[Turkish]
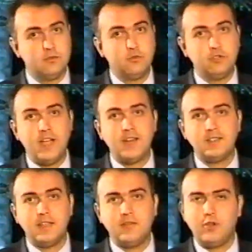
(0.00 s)

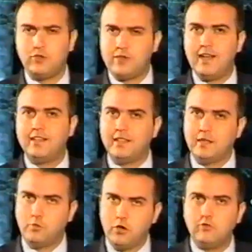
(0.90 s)
düşerse ve özellikle
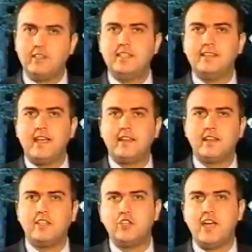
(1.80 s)
de
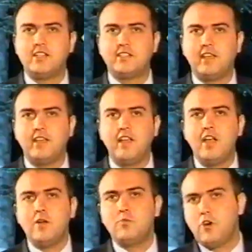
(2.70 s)
Bolvadin'den geçerse
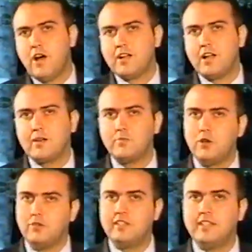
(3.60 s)
muhakkak
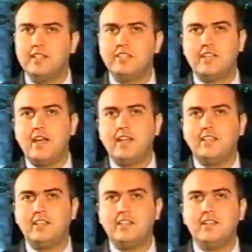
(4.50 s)
Bolvadin'i
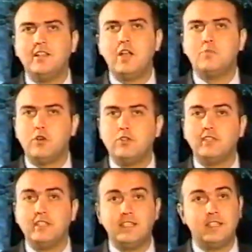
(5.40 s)
ziyaret edin,
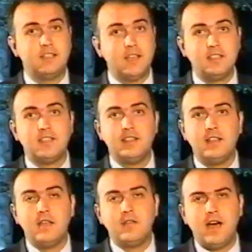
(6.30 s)
Bolvadin'i gezin
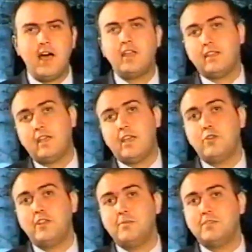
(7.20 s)
ve en
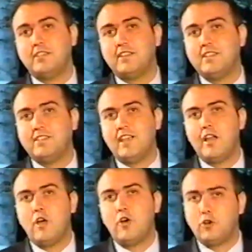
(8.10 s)
önemlisi ise
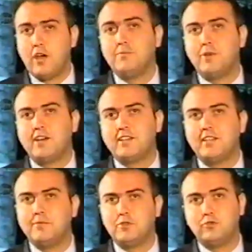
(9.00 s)
Horan
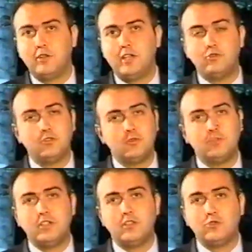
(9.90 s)
Parkı'na bir uğrayın.
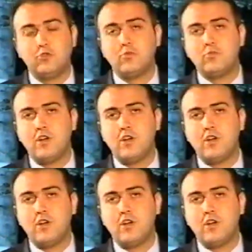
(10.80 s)
Çünkü burada çok